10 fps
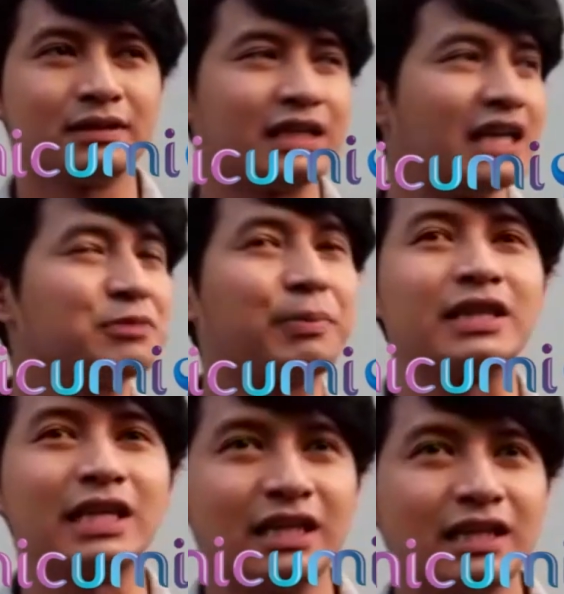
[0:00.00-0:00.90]
terjadi
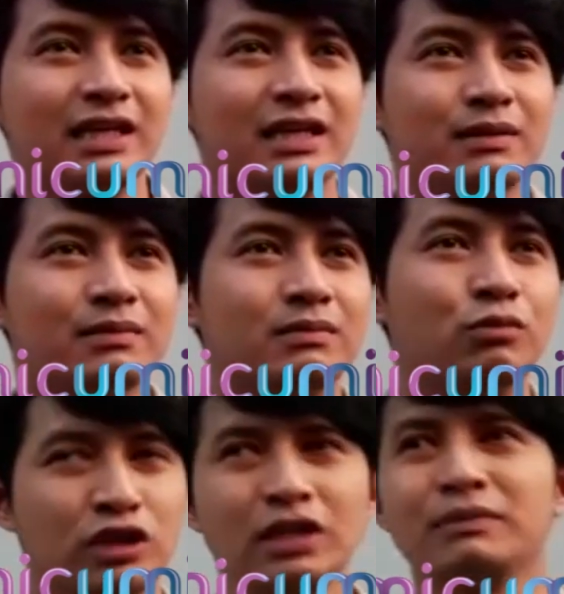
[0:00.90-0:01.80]
seperti ini nih
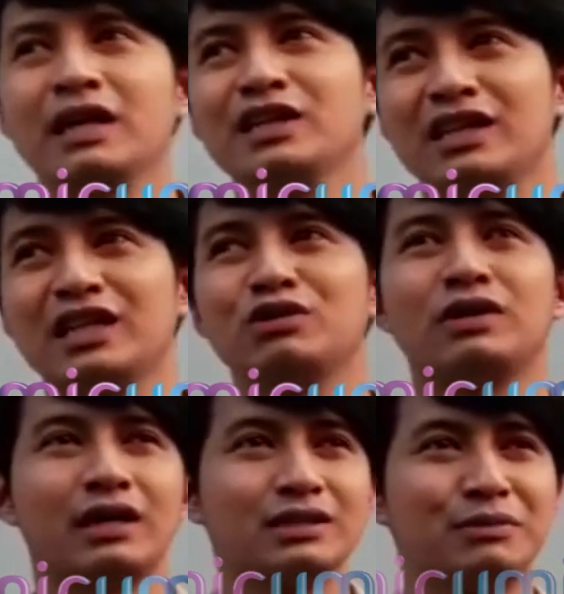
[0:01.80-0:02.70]
buktinya kemarin kita
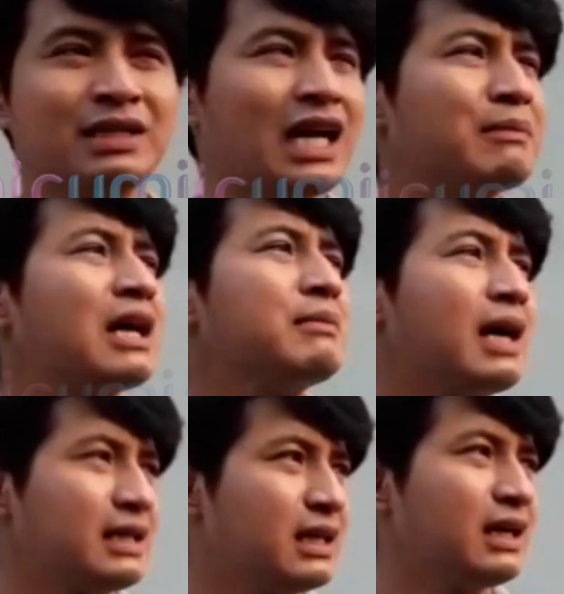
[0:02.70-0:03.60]
juga sebenarnya ada main
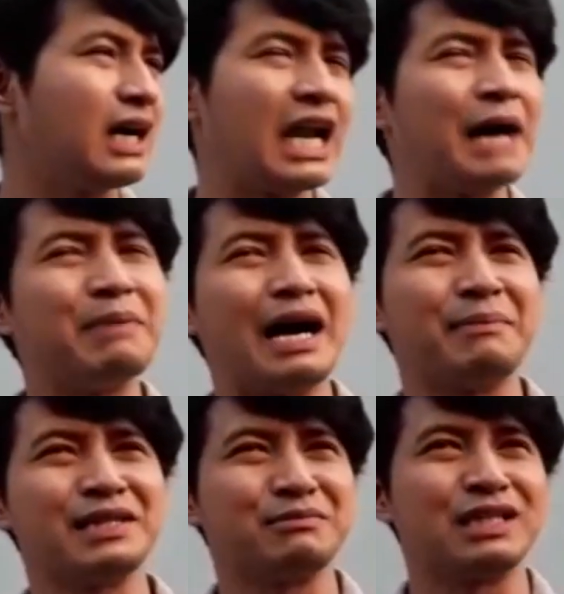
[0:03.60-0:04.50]
aja nggak ada
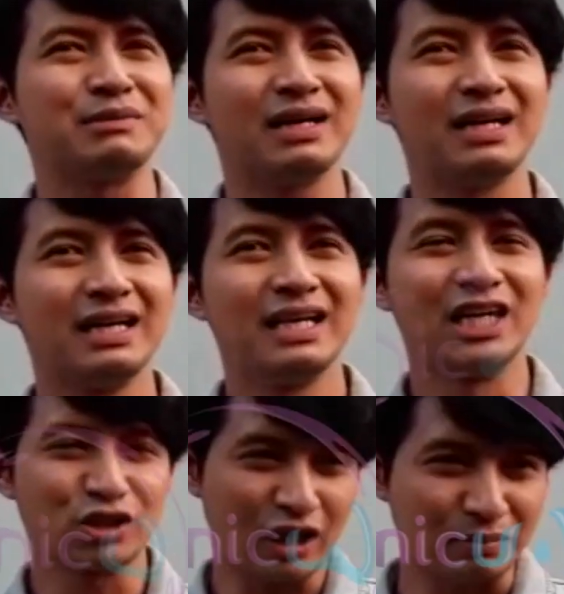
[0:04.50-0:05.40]
apa-apa tiba-tiba
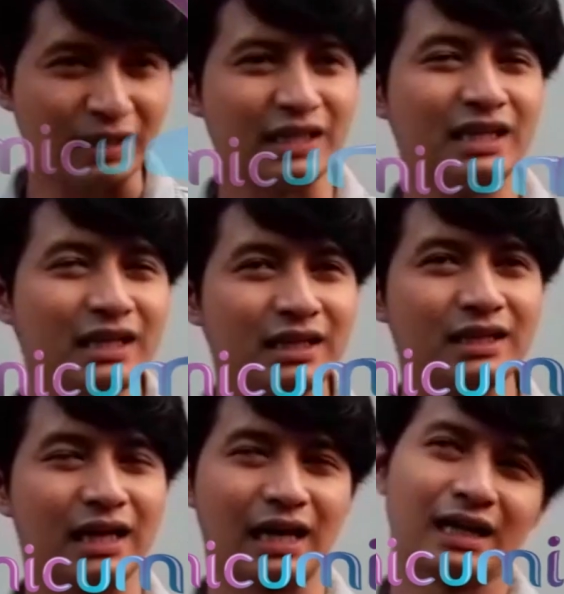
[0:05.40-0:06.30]
dicolek begini
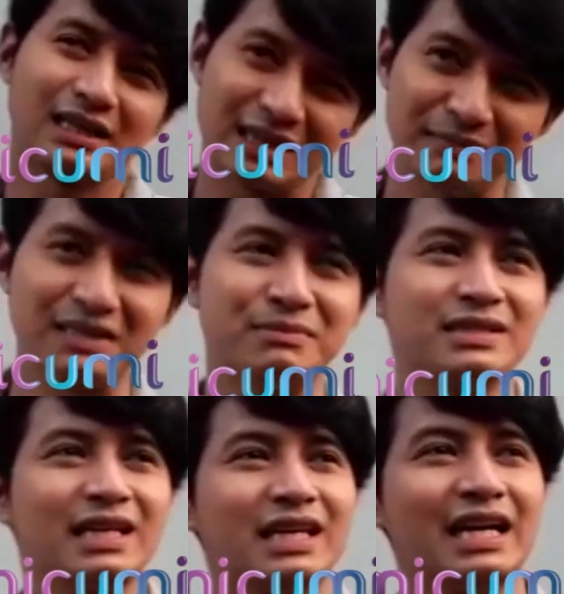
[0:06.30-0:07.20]
ya
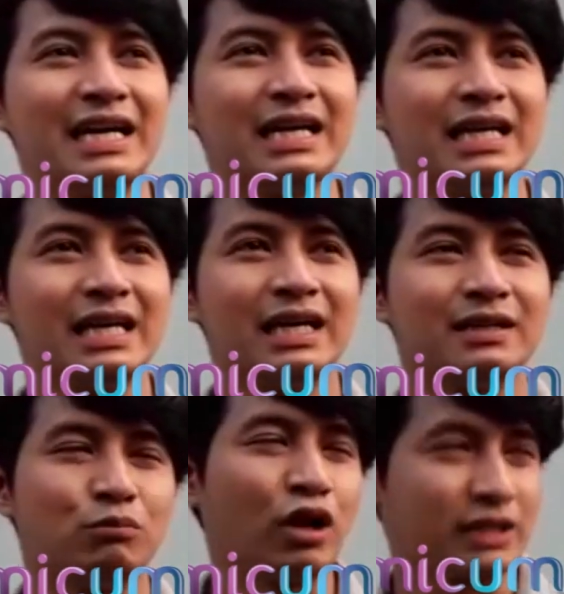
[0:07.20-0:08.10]
teman-teman saya yang
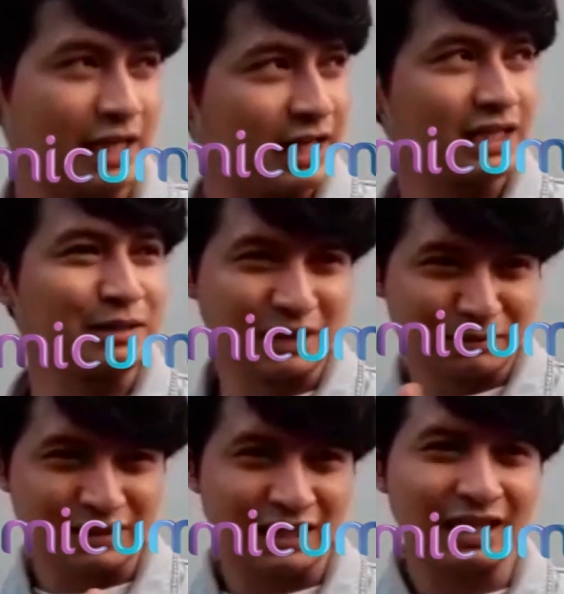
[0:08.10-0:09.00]
bukan saya ya
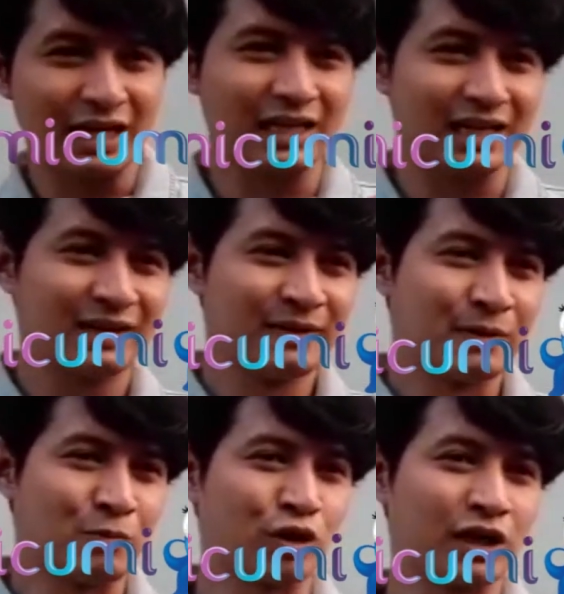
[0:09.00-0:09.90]
teman-teman saya yang
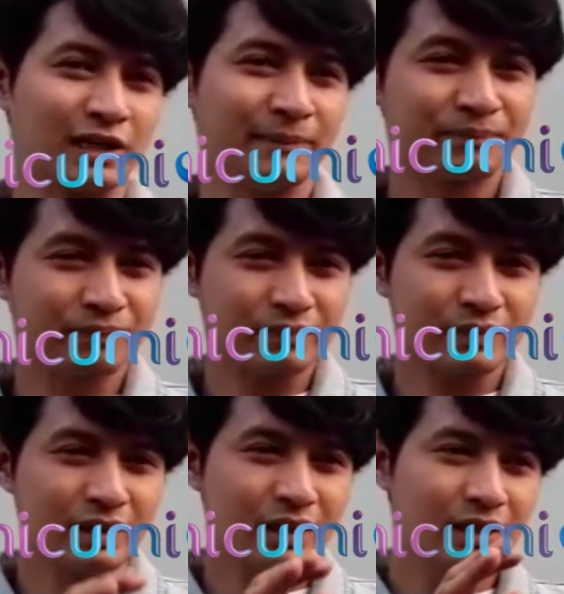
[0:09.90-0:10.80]
mungkin
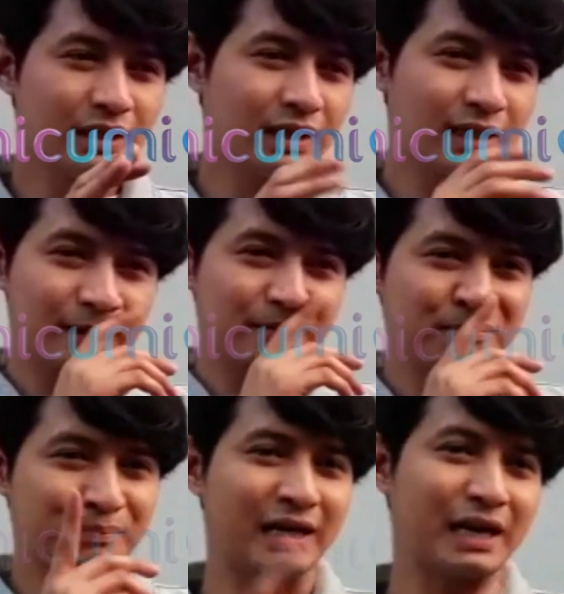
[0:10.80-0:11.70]
uh,
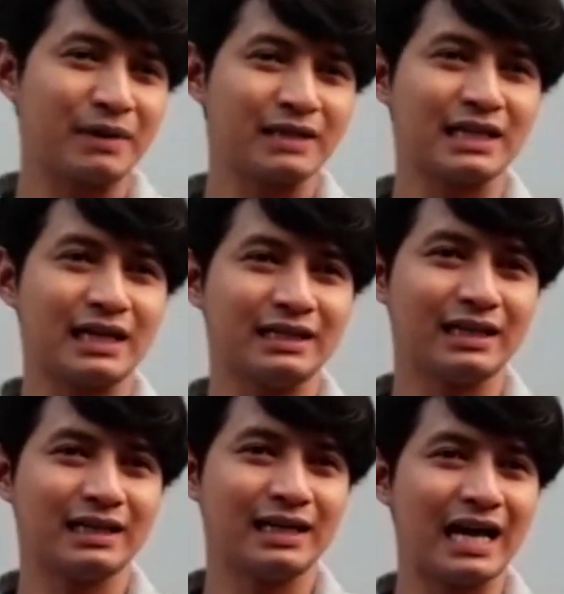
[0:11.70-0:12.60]
pernah merasakan
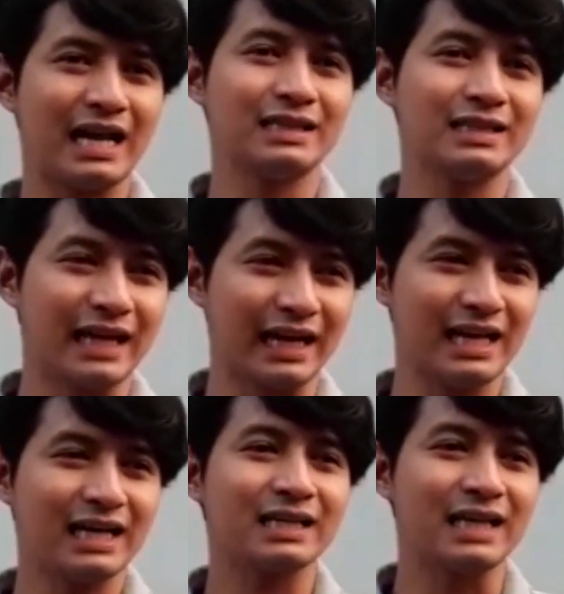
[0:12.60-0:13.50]
yang hal-hal tidak
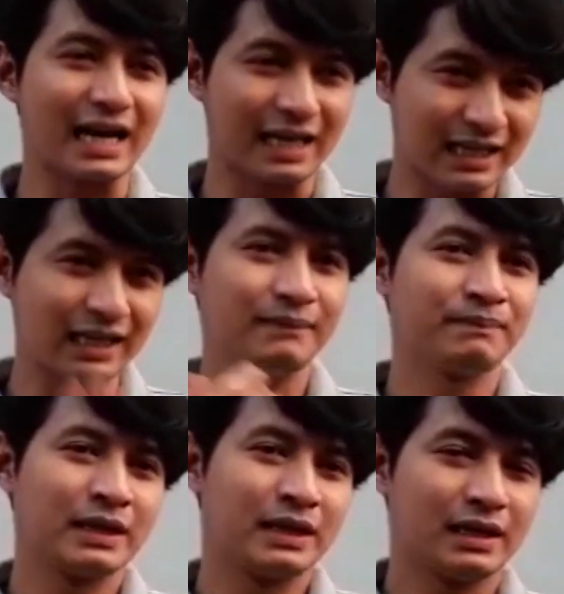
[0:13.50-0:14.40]
enak akhirnya
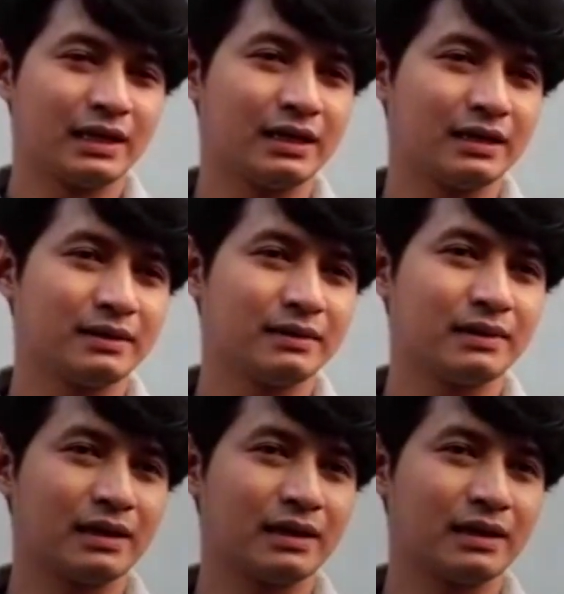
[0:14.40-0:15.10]
uh,